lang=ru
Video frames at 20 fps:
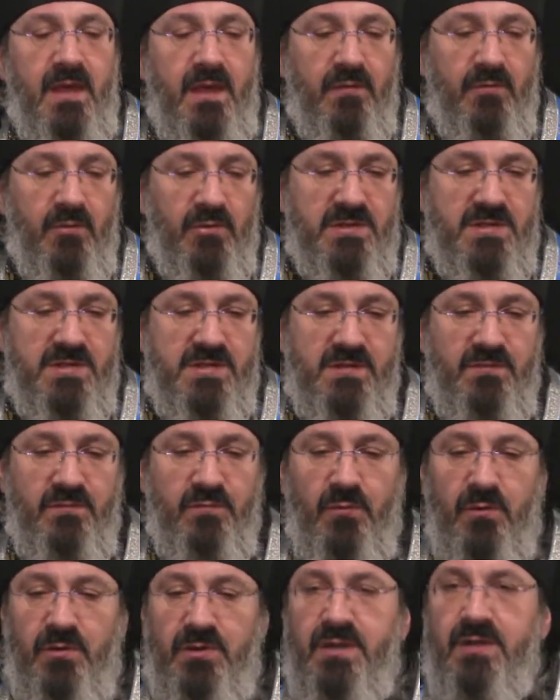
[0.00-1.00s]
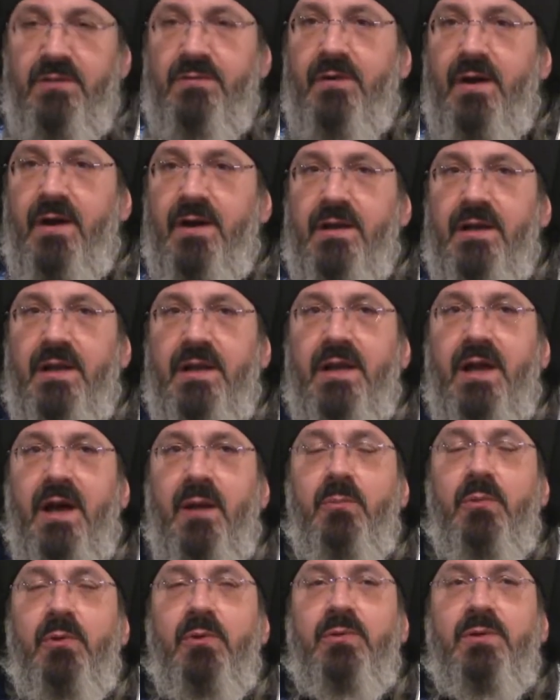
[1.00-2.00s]
И вот сегодня Евангелие
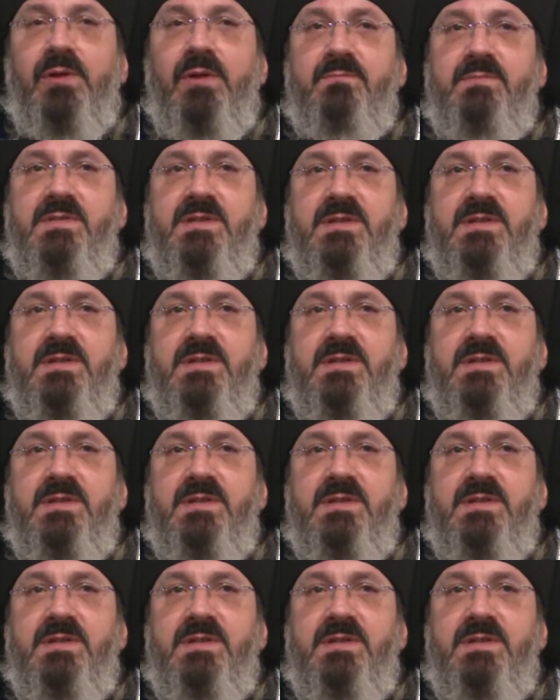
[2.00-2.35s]
о блудном